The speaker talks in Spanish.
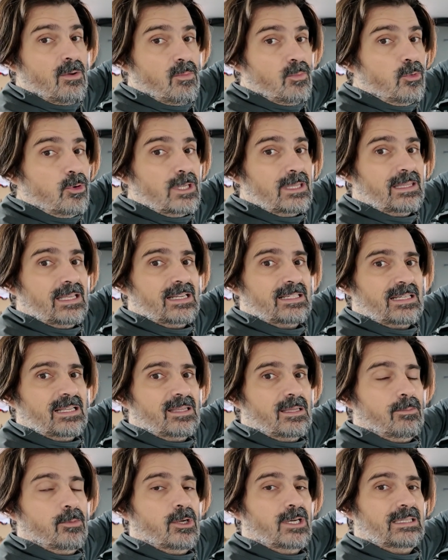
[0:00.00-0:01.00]
muy
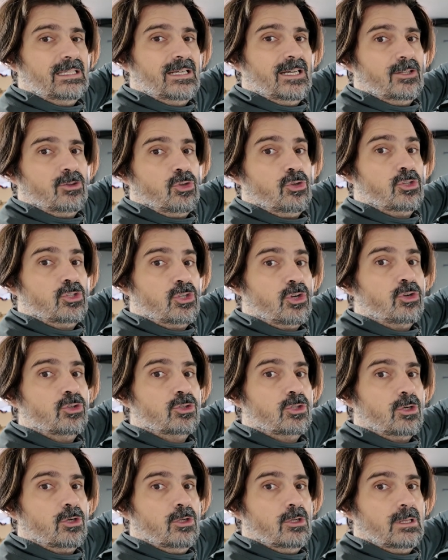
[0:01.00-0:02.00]
interesante poder tener todo ese
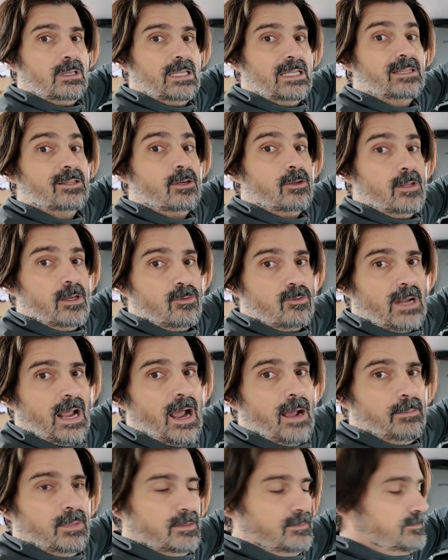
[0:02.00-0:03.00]
control dentro de
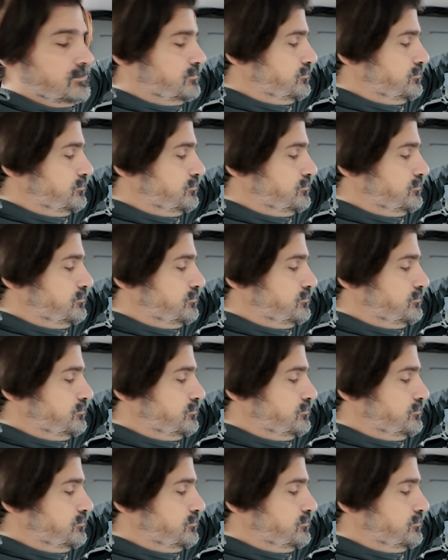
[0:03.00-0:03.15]
una app.